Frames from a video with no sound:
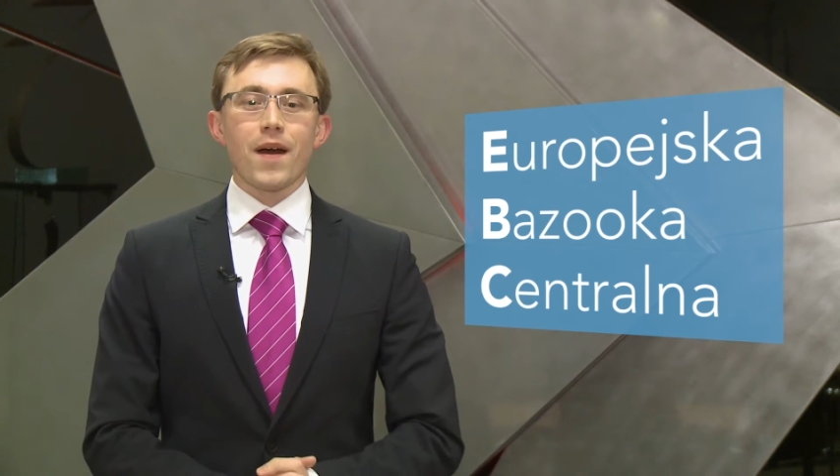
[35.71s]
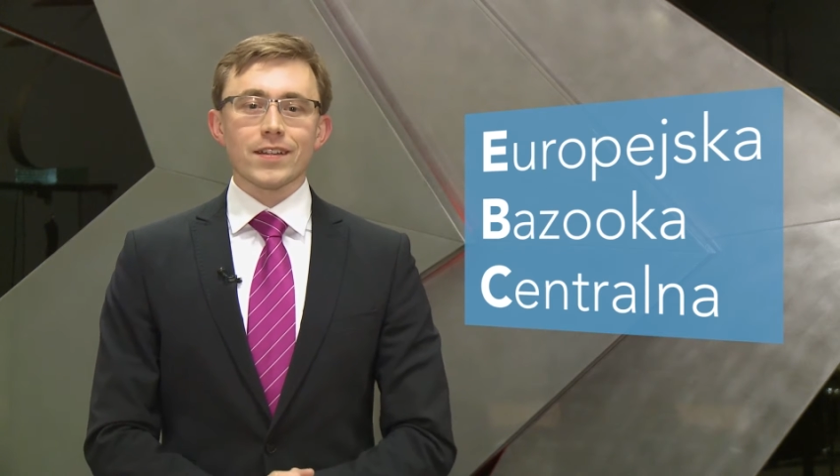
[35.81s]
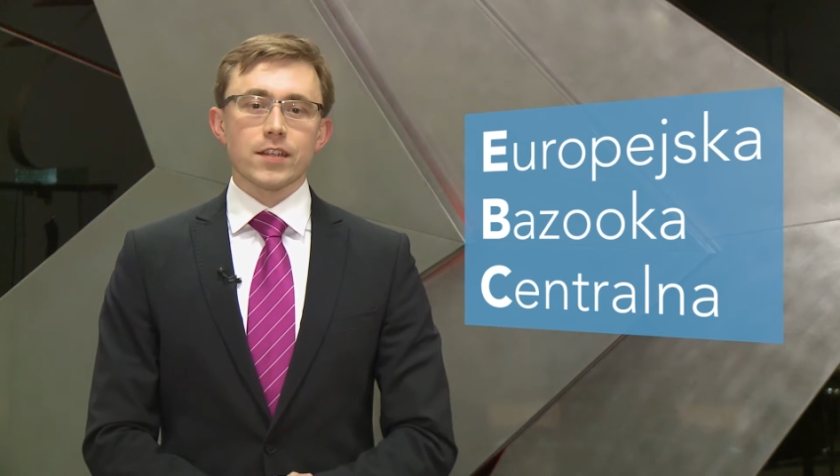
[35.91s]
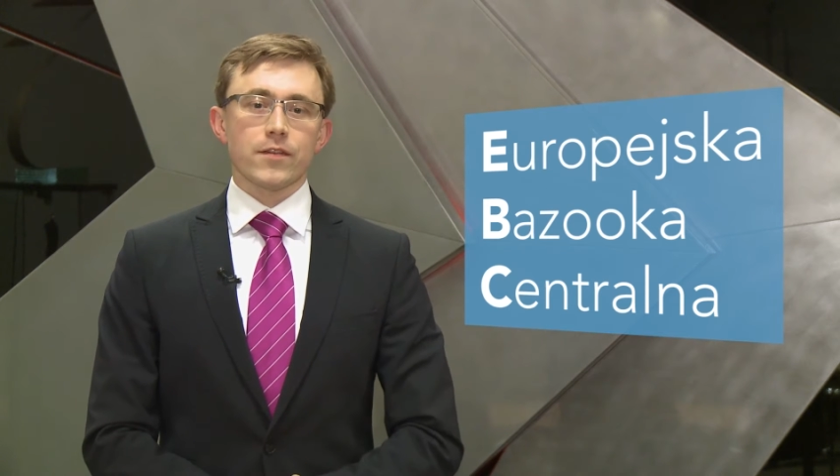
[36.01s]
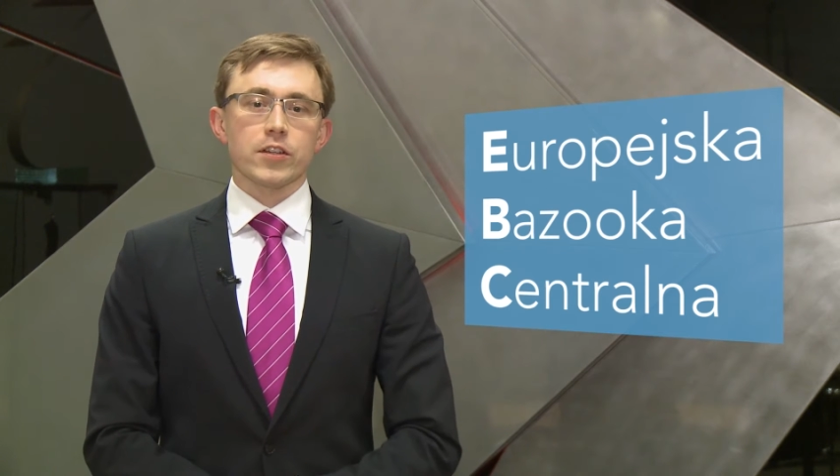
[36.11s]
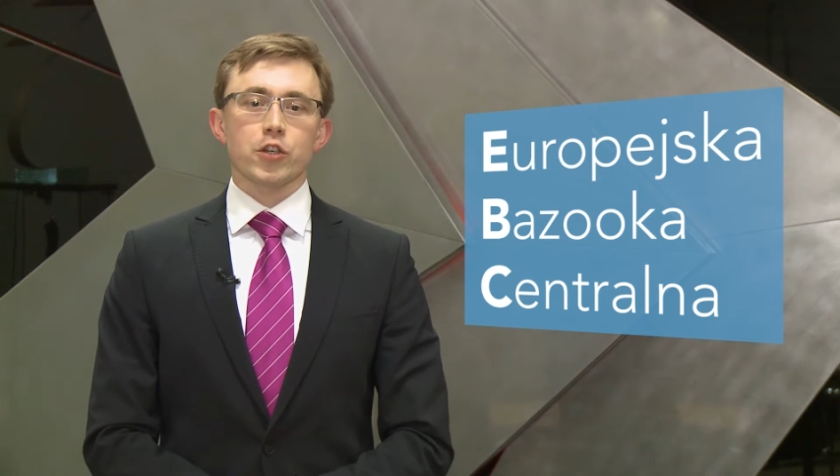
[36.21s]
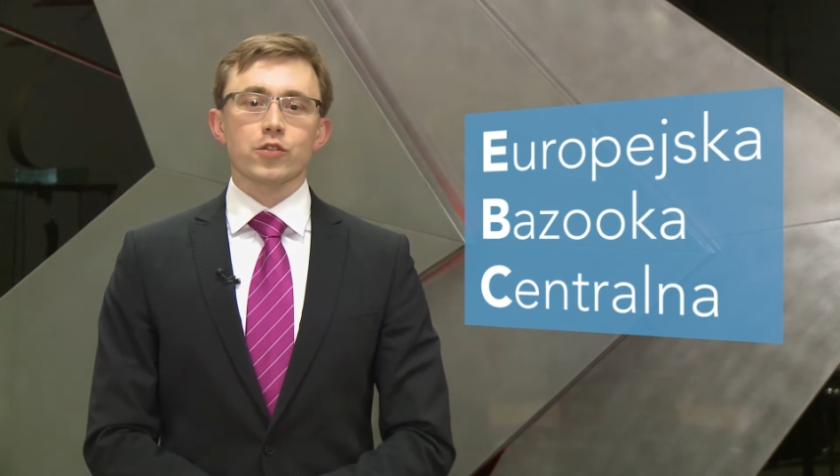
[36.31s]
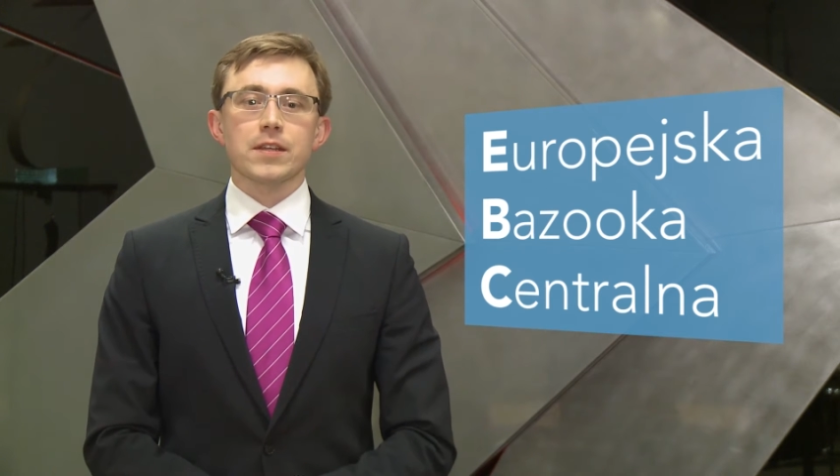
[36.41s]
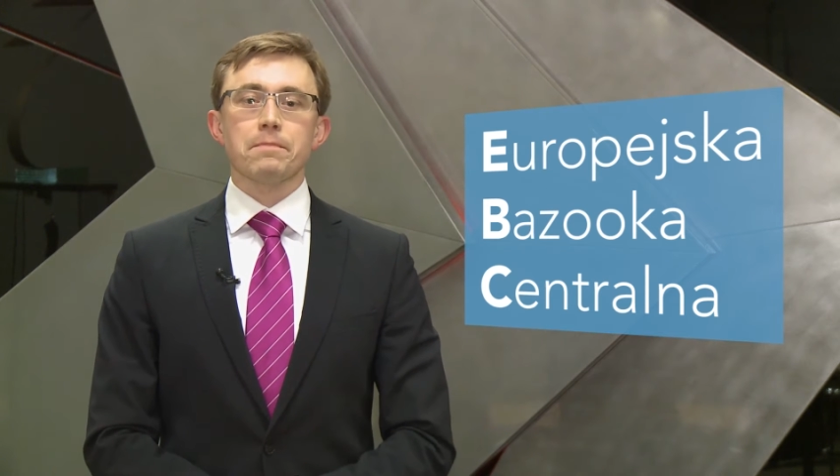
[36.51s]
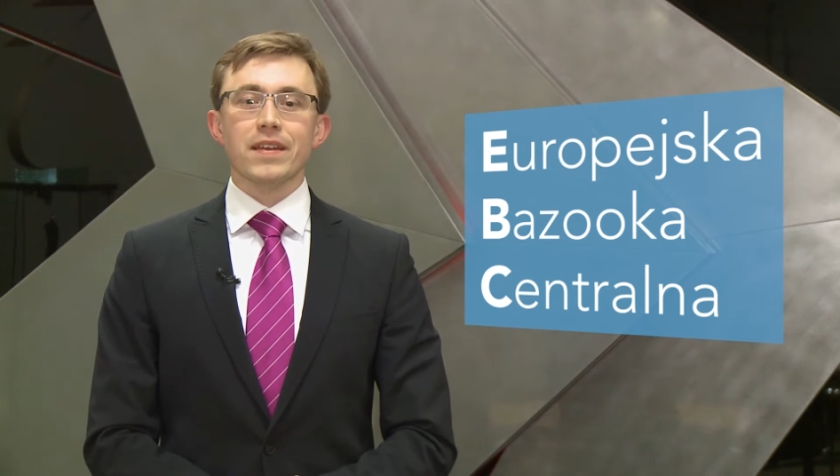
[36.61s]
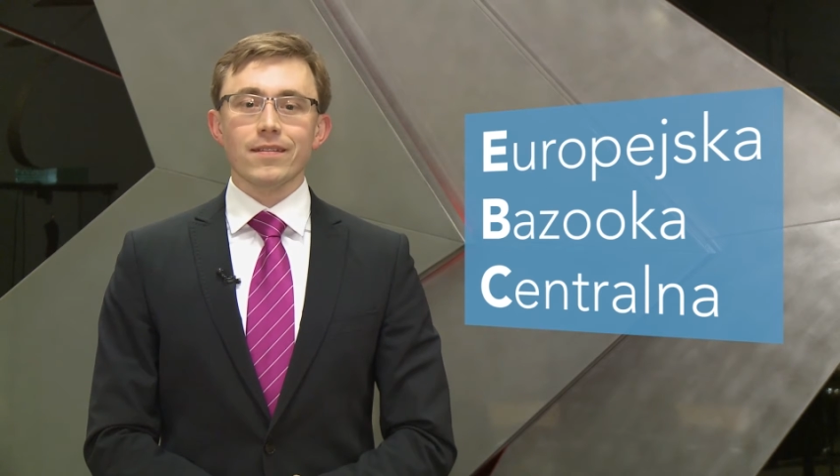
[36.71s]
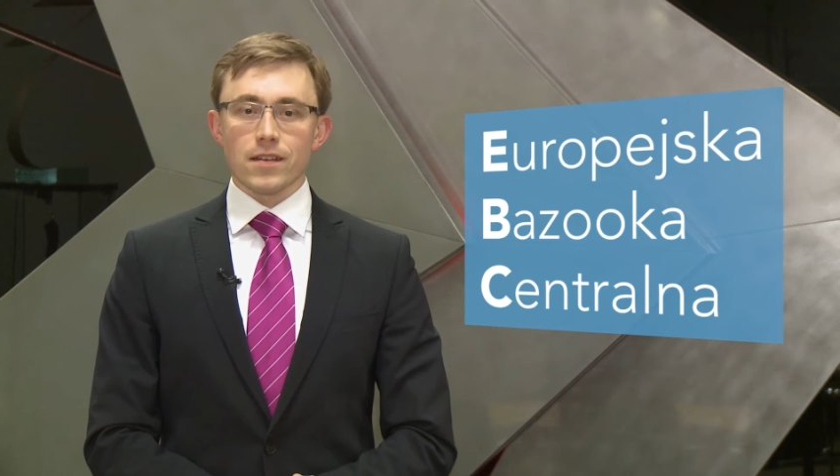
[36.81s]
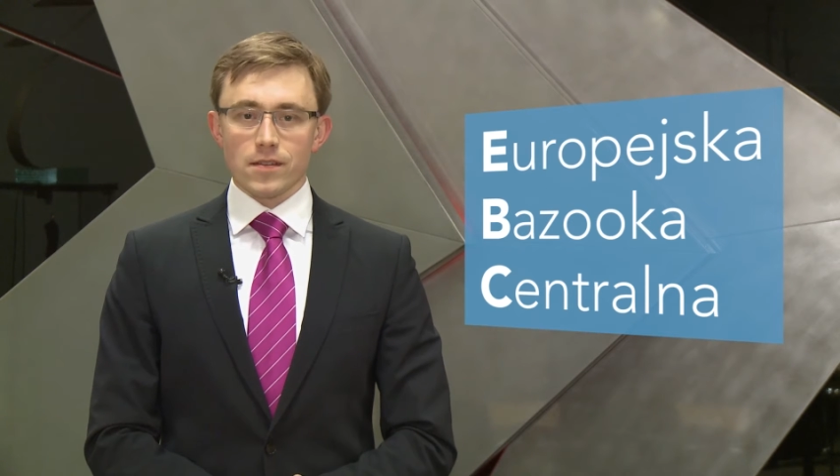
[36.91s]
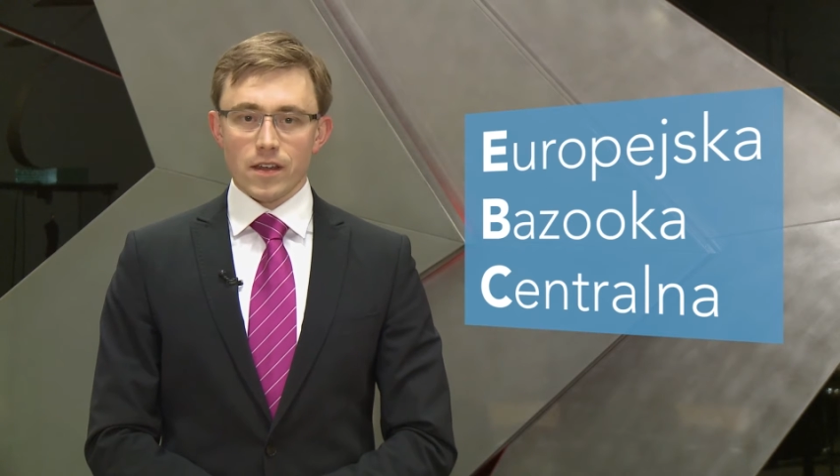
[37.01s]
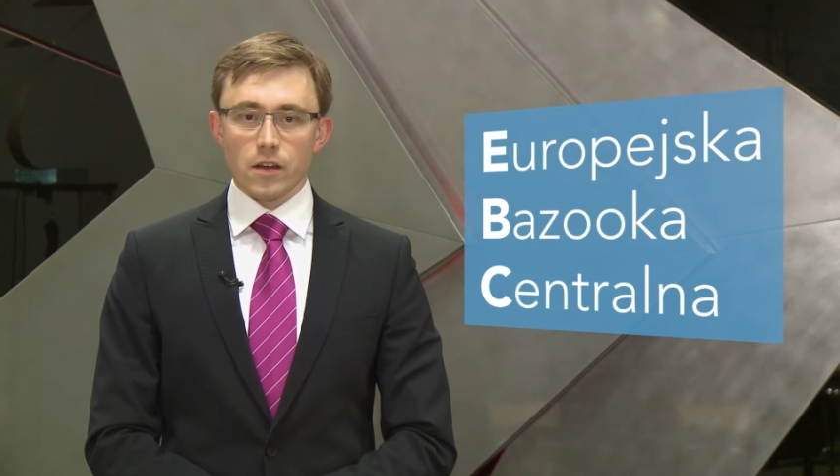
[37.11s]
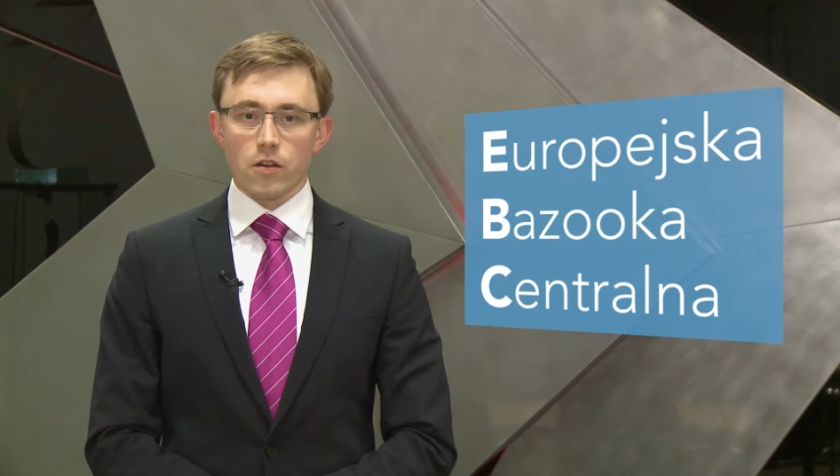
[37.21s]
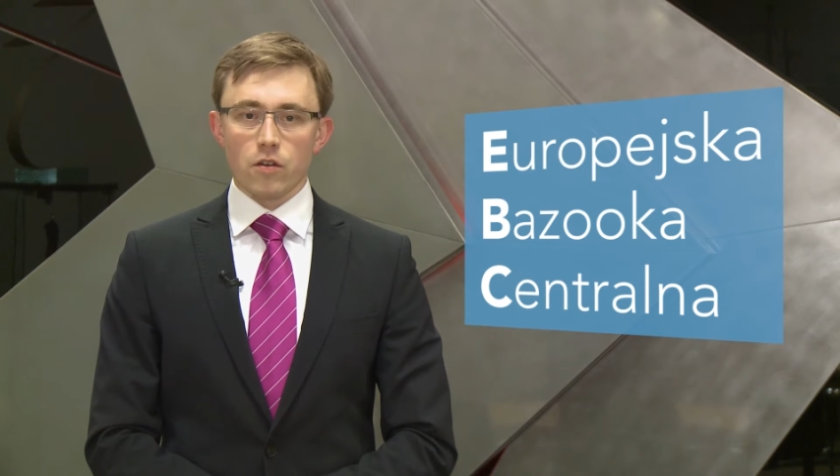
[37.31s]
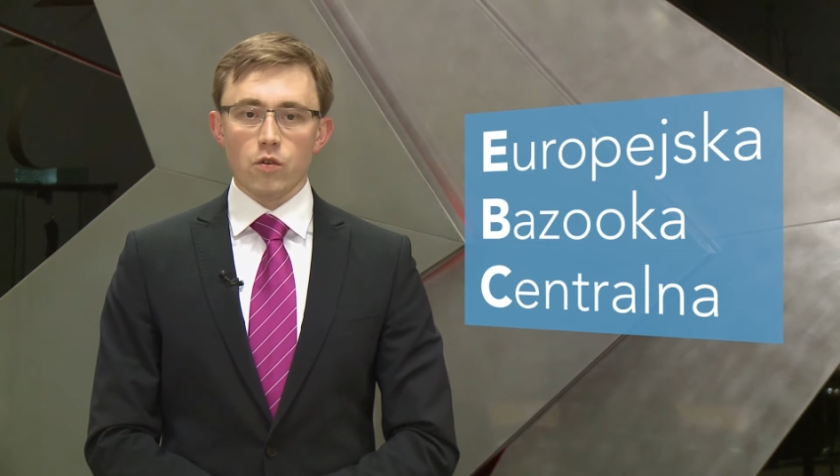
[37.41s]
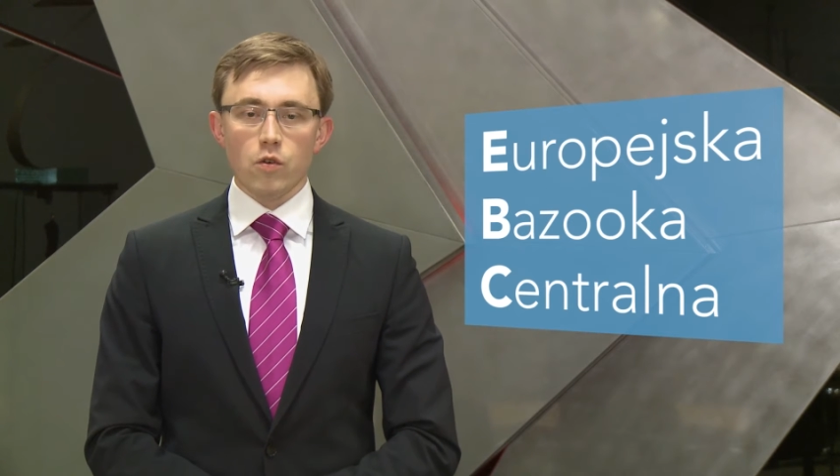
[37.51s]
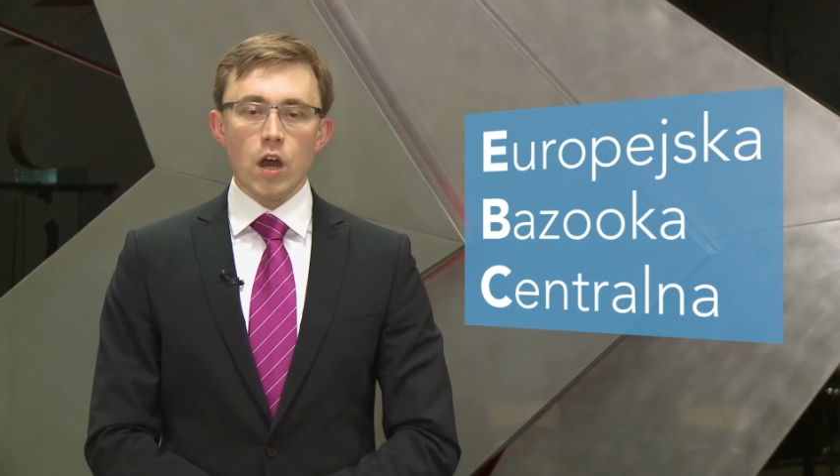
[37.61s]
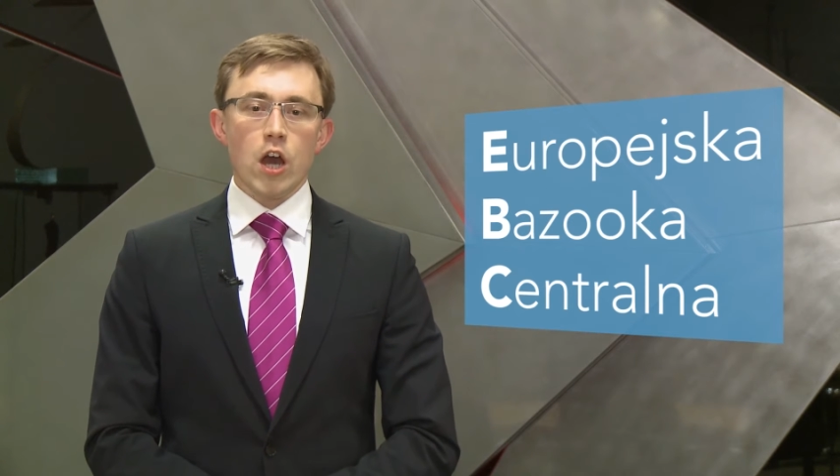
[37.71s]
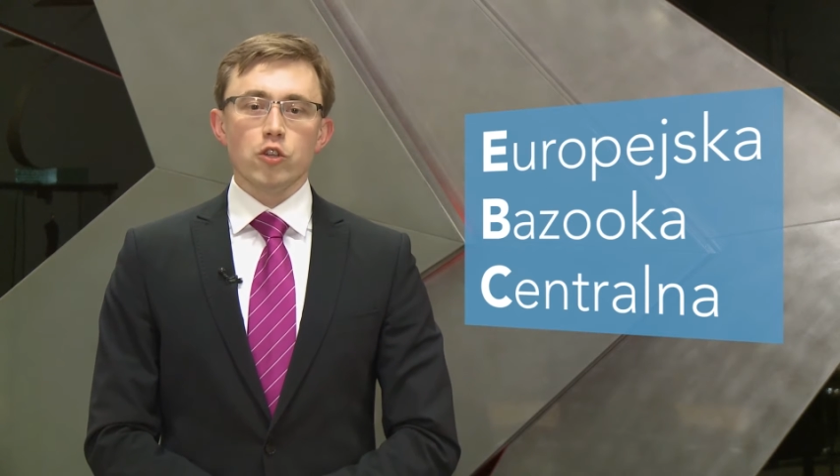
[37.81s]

marca 2015 roku